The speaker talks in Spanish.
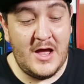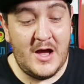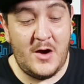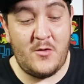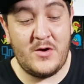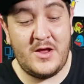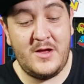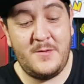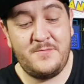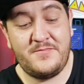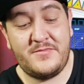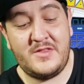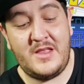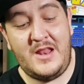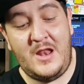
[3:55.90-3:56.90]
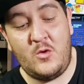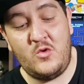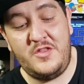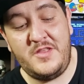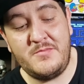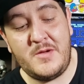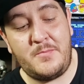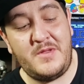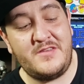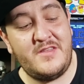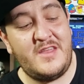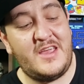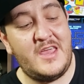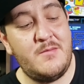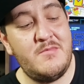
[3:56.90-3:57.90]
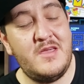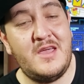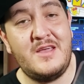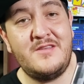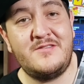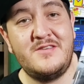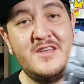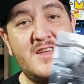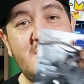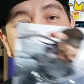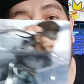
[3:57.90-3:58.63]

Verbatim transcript: Ahora, la última pieza de gaming es